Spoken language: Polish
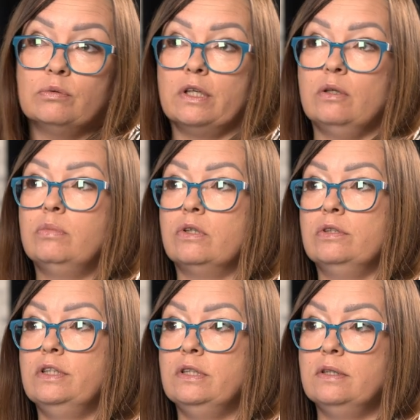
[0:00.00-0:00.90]
tutaj o
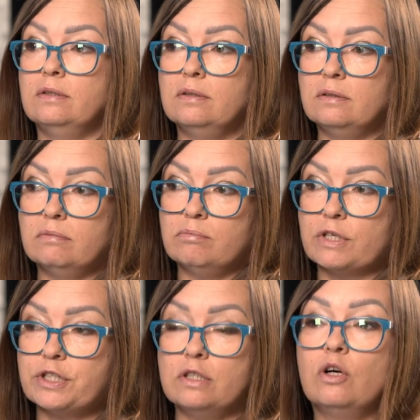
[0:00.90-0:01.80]
broni,
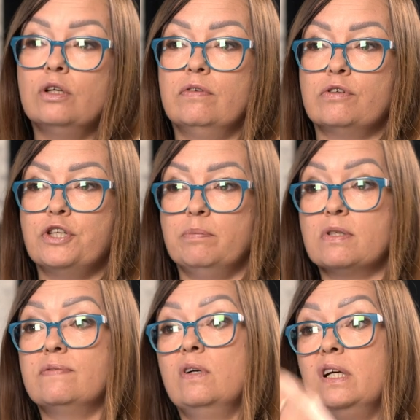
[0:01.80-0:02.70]
masz tak, tylko i wyłącznie
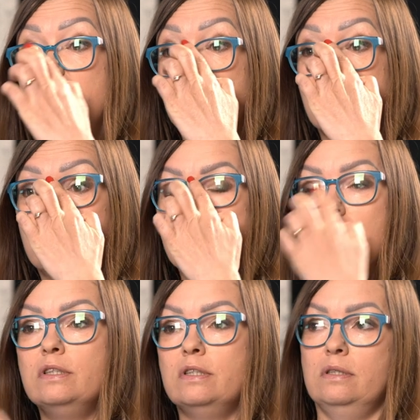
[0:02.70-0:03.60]
pozwolenie na
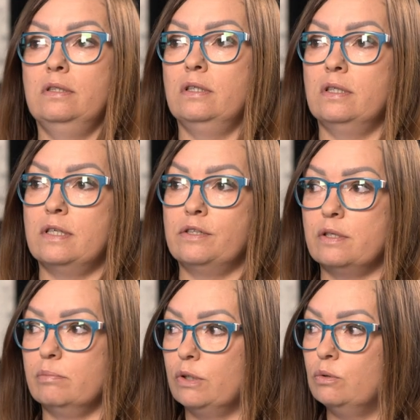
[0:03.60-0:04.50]
broń i chcesz
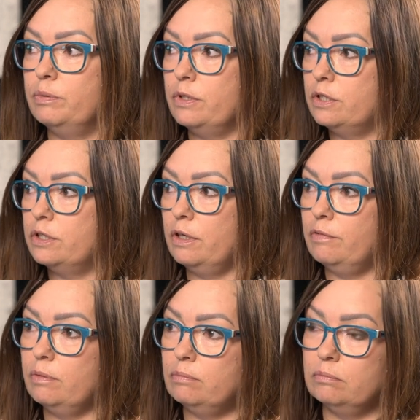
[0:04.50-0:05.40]
sobie kupić,
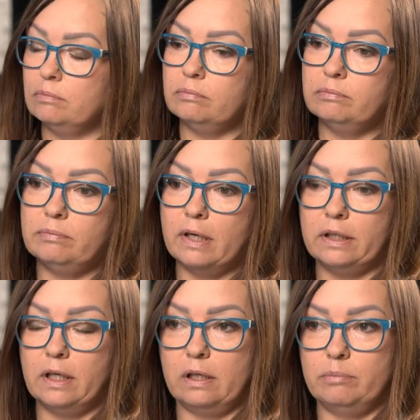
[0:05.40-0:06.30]
nie wiem,
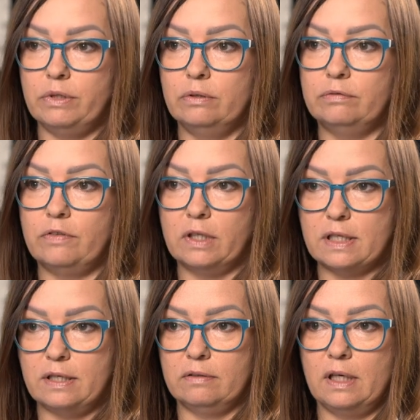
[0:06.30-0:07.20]
parę okazjonalnie, karabinów
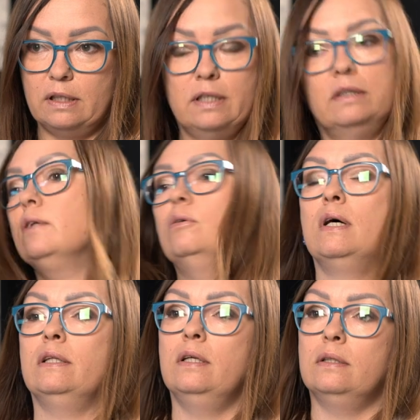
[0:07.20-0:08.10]
okazjonalnie, na
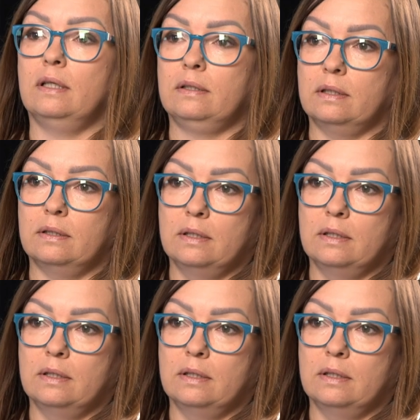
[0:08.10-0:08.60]
dokładnie, tak.